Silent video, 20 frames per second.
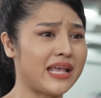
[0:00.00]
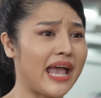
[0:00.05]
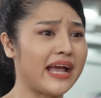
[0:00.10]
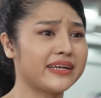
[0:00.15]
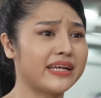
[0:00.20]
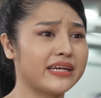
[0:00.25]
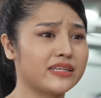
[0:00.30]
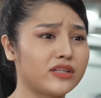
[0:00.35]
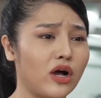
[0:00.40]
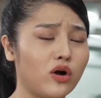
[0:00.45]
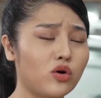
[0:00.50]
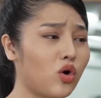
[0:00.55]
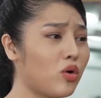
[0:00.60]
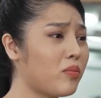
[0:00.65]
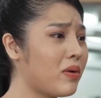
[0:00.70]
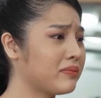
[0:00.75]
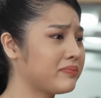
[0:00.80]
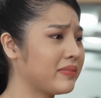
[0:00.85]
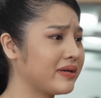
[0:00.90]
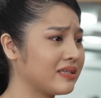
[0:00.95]
Trang điện tử của
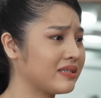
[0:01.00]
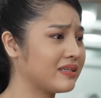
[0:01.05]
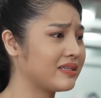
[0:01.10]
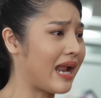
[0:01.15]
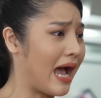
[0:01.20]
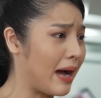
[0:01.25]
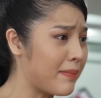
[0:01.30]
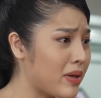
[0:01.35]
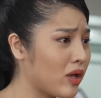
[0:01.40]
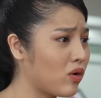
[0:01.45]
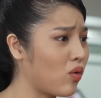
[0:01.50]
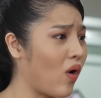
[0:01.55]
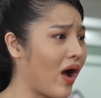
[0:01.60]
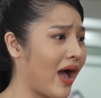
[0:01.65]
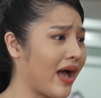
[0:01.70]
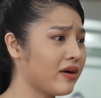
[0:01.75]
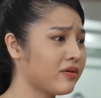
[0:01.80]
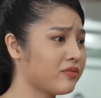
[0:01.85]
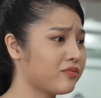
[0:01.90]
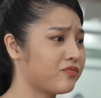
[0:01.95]
bên mình đã bị
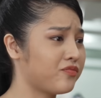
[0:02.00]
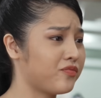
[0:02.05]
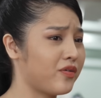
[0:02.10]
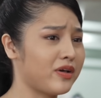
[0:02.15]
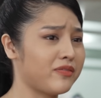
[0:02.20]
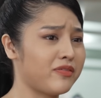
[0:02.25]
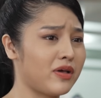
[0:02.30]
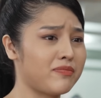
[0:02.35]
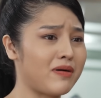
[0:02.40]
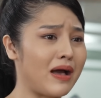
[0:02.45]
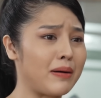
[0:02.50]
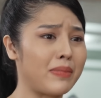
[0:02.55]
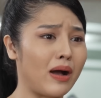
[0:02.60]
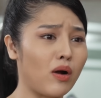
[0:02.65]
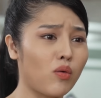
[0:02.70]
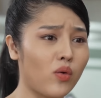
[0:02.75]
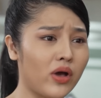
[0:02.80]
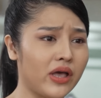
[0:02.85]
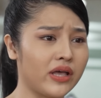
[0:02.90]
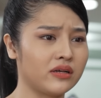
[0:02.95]
khóa vì vi phạm
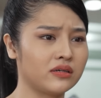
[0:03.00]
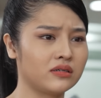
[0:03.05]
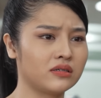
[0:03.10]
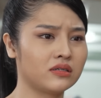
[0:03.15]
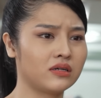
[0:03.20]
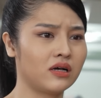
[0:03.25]
bản quyền.